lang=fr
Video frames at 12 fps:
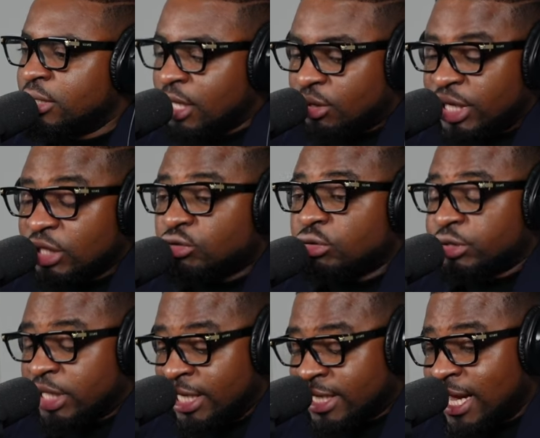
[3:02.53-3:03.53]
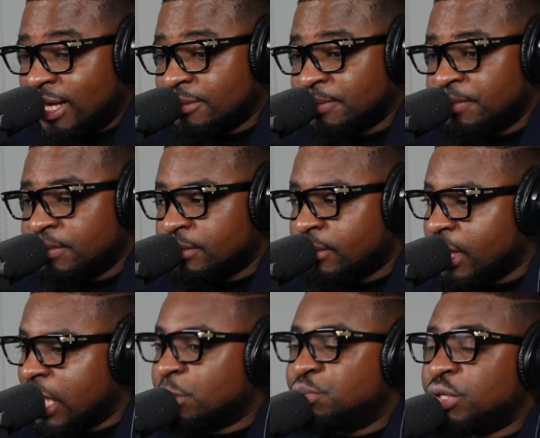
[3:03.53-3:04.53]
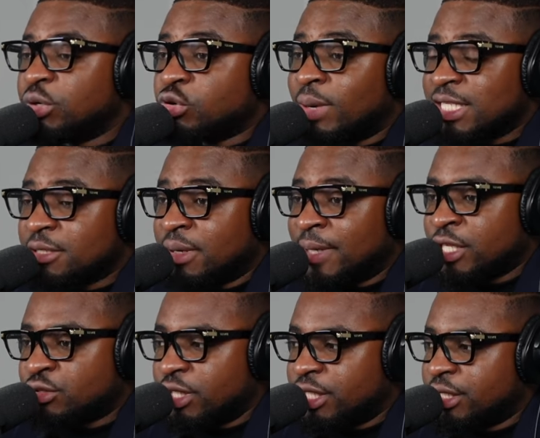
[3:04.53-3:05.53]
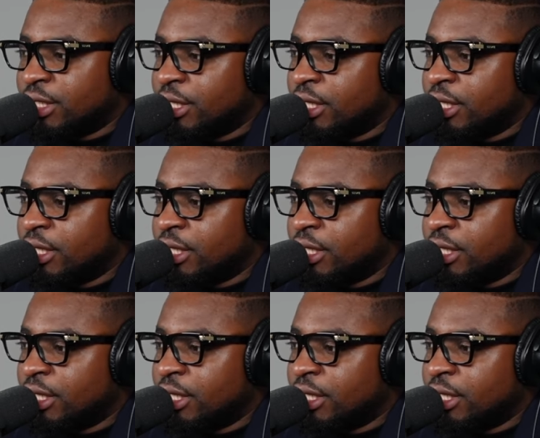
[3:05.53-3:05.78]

reconnaître l'autorité de l'État, et puis automatiquement par la suite,